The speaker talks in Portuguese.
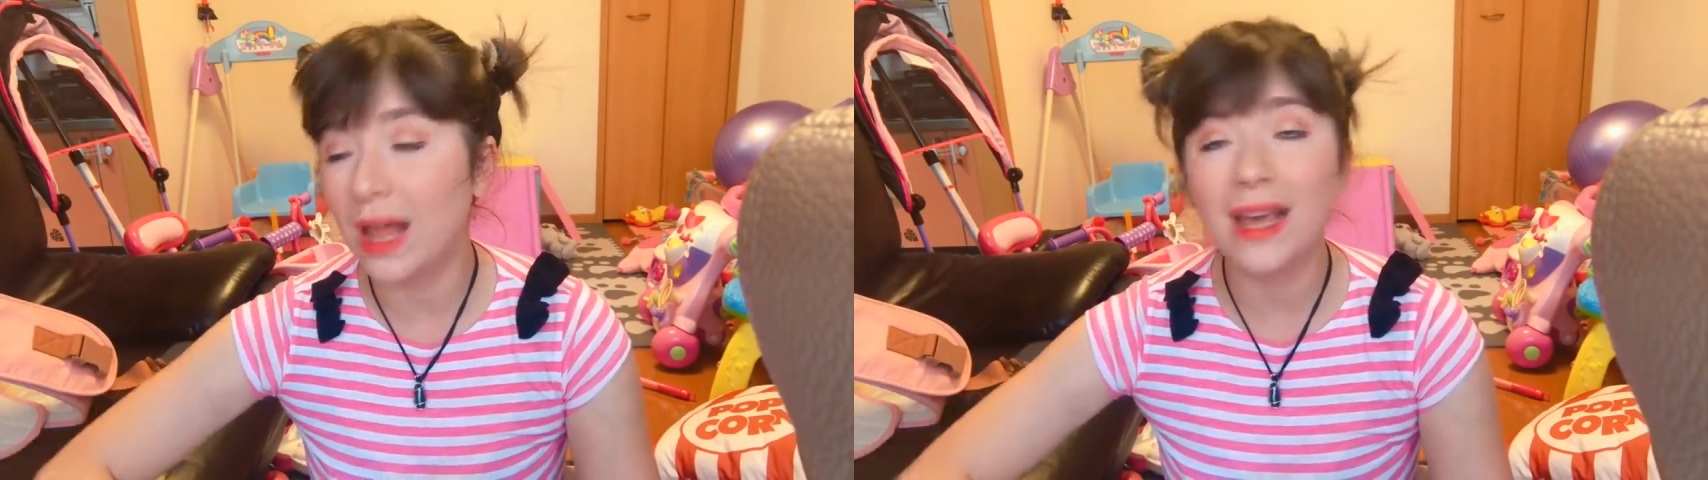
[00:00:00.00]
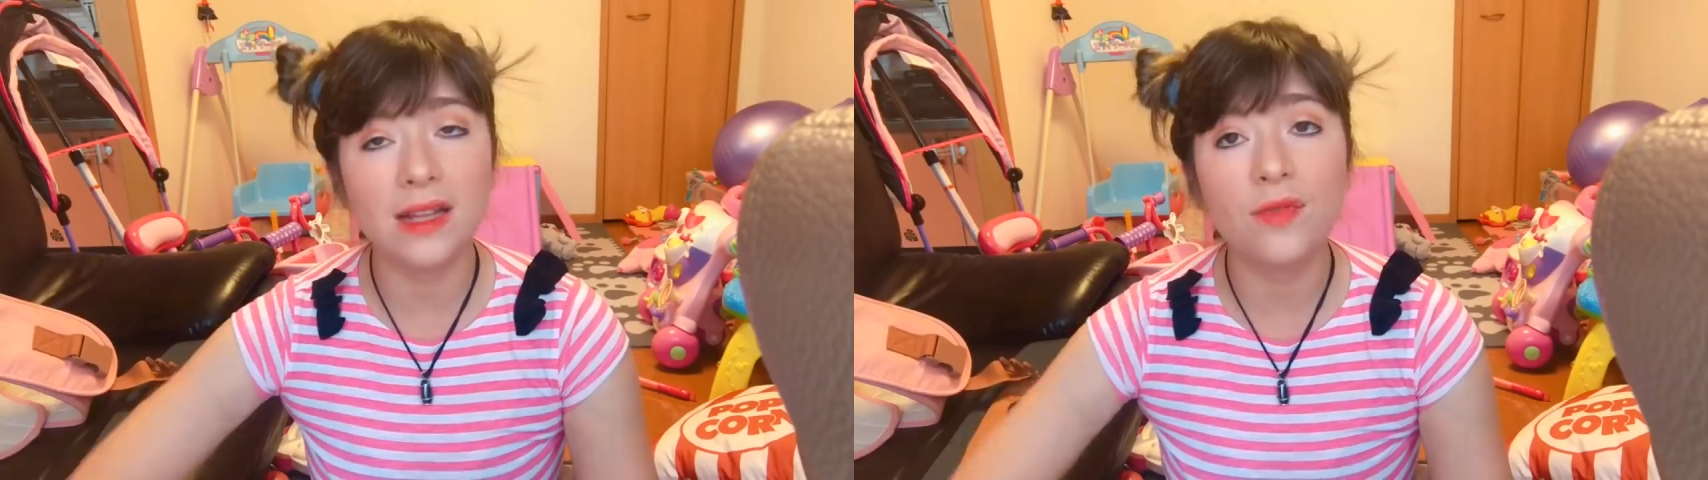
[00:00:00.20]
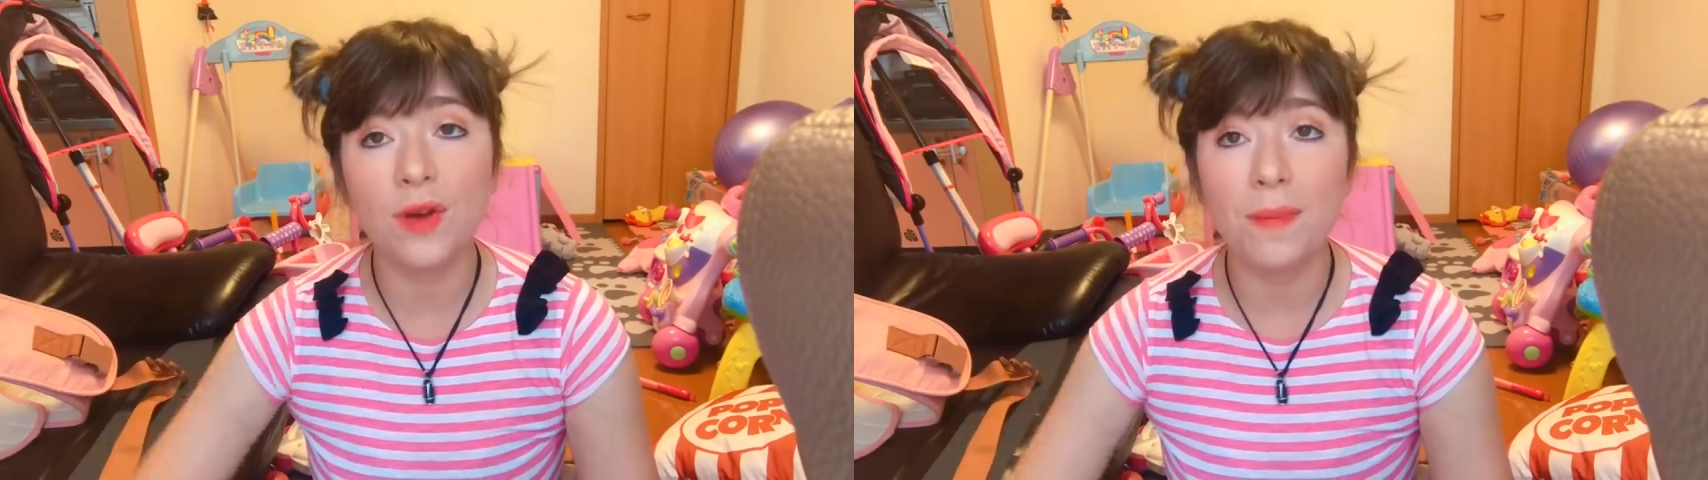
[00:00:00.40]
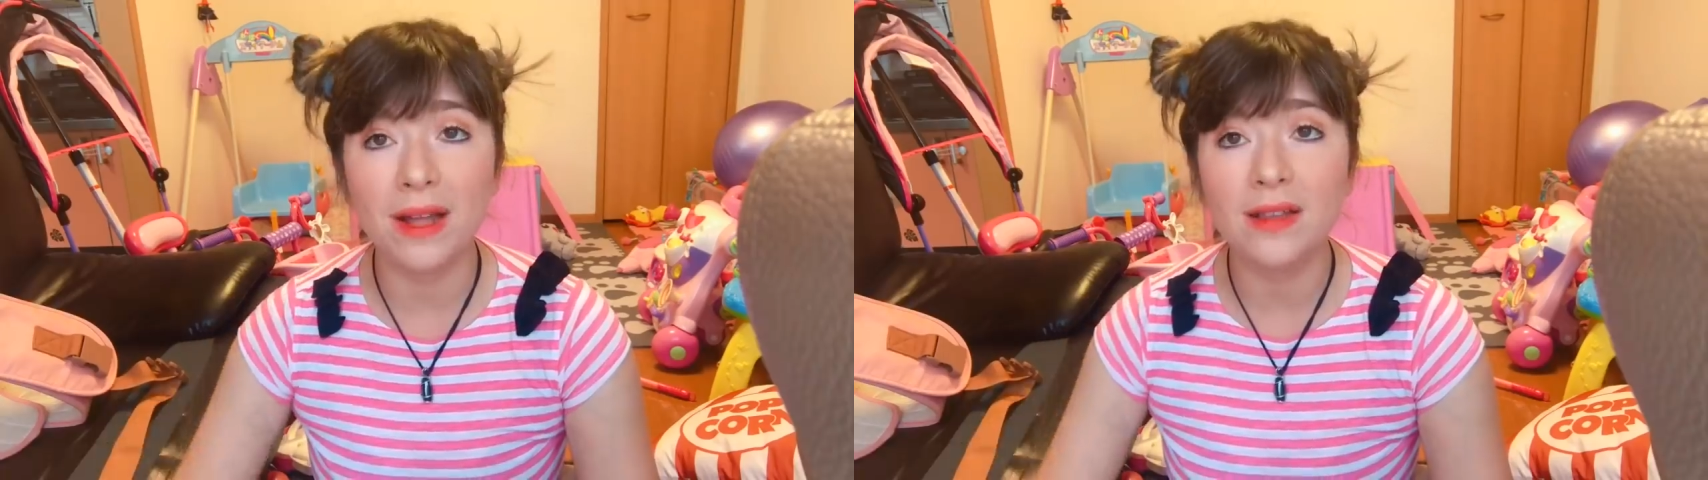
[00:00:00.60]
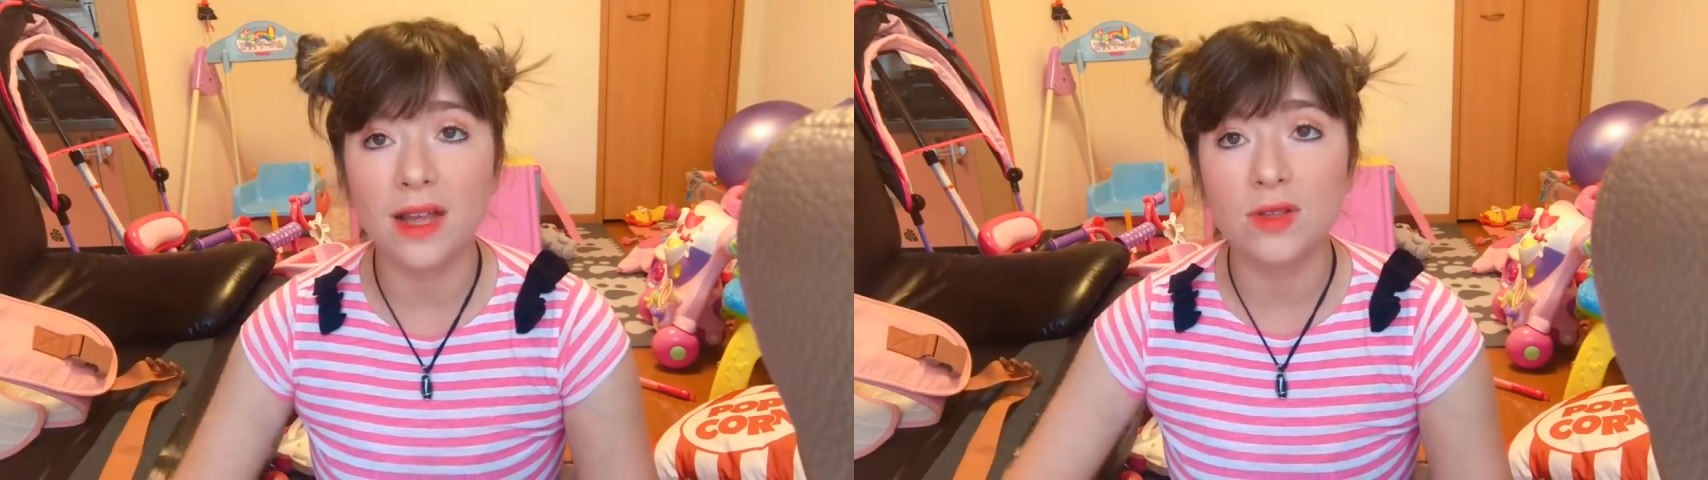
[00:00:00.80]
Na ida foi
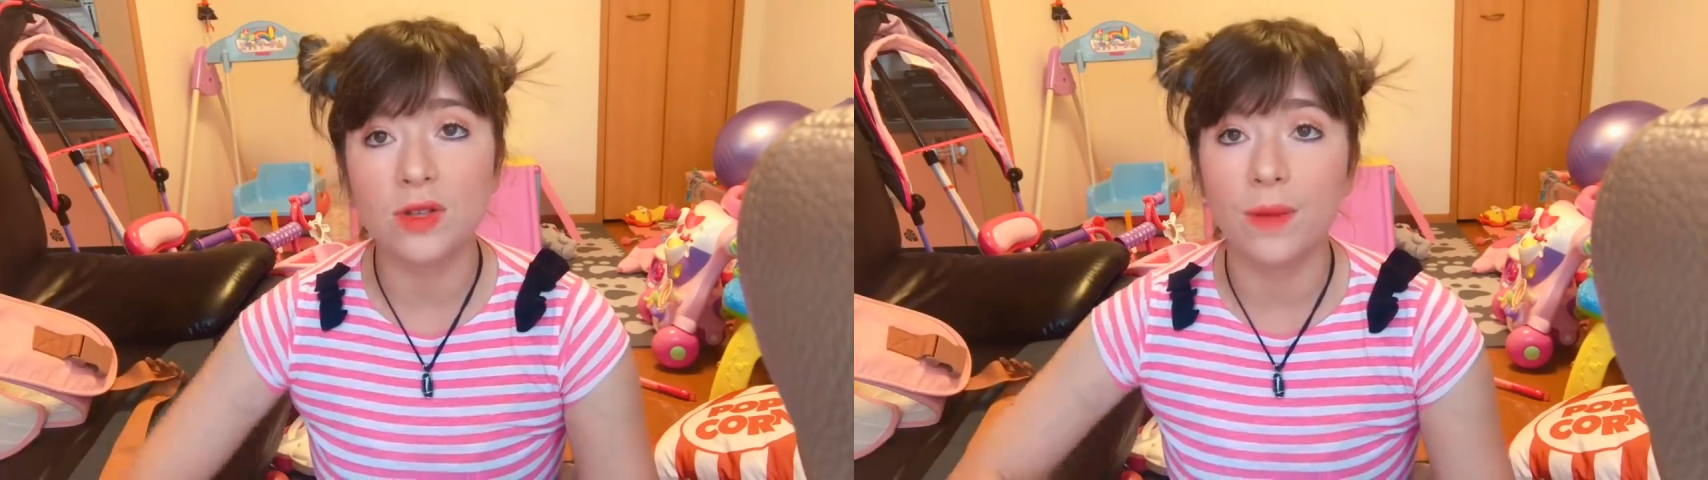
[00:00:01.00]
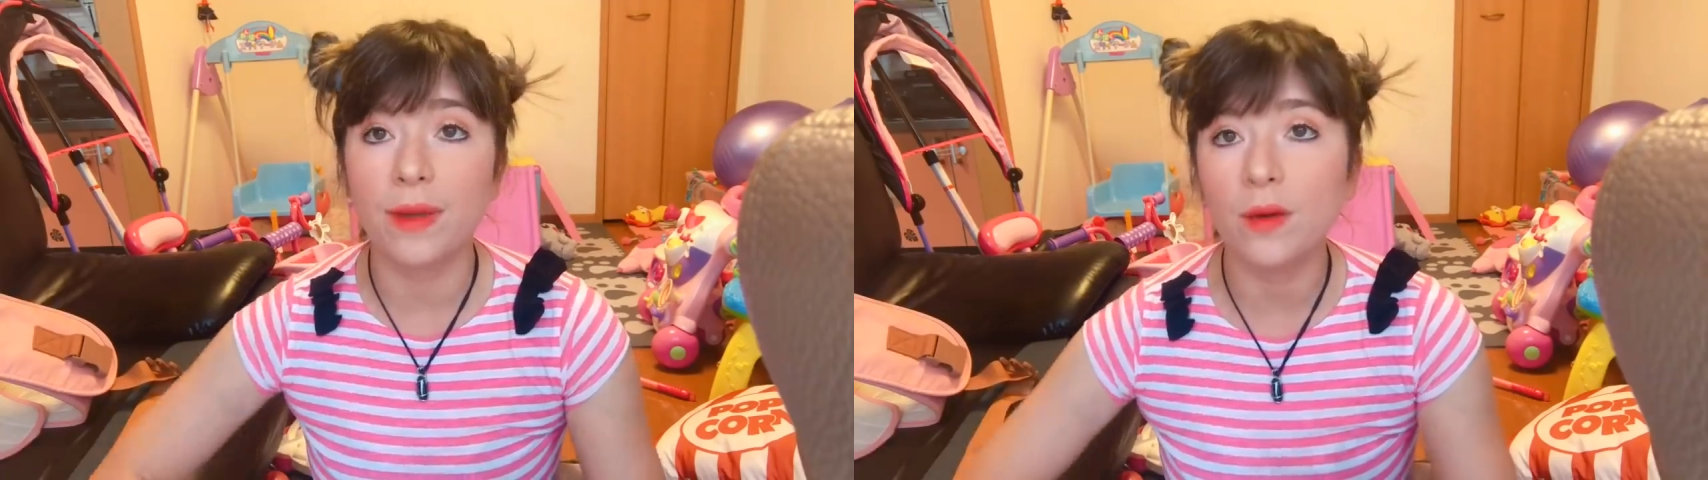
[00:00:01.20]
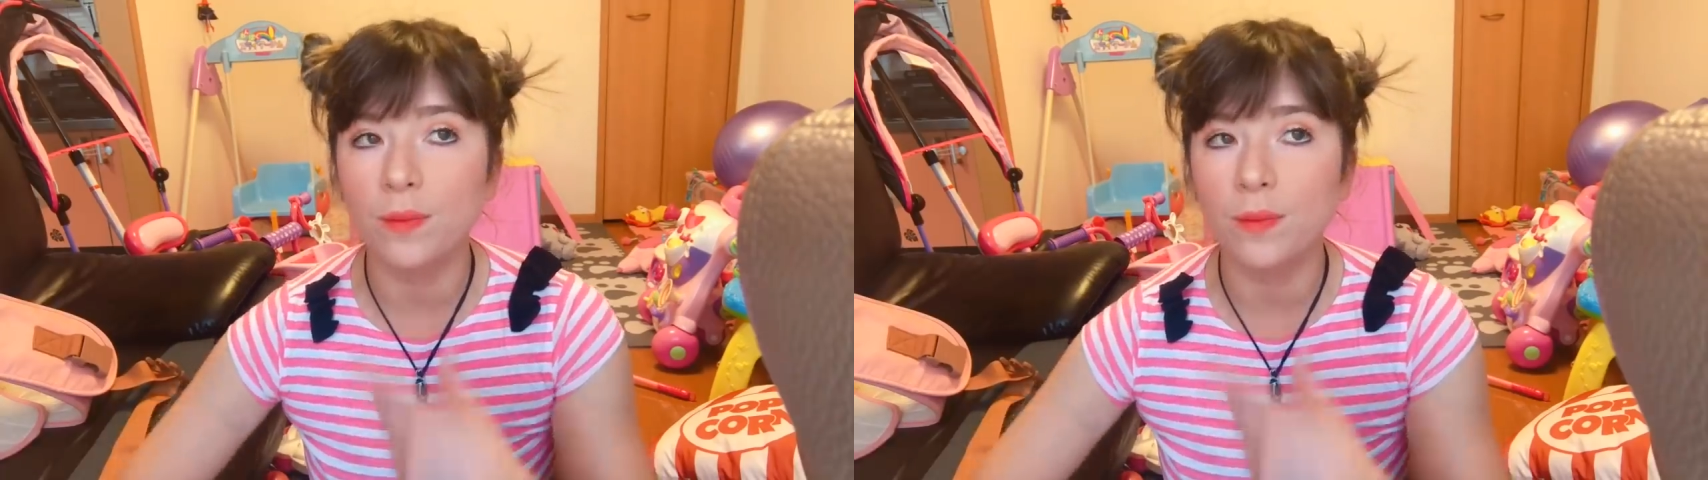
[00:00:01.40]
bem tenso também.